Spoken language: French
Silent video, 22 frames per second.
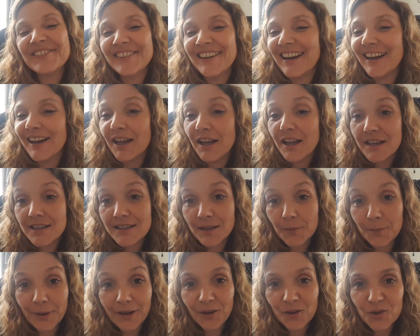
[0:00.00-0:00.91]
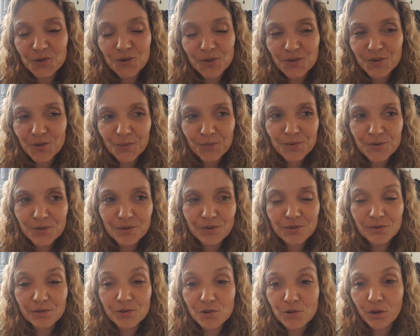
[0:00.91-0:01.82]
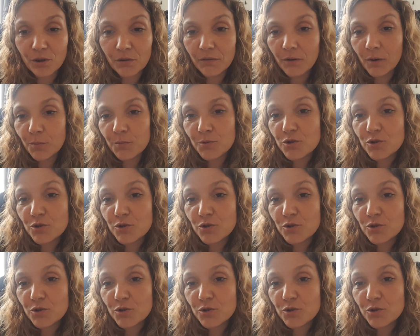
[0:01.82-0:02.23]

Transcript: Donc voilà. C'est pas grand chose en plus ce que je leur envoie.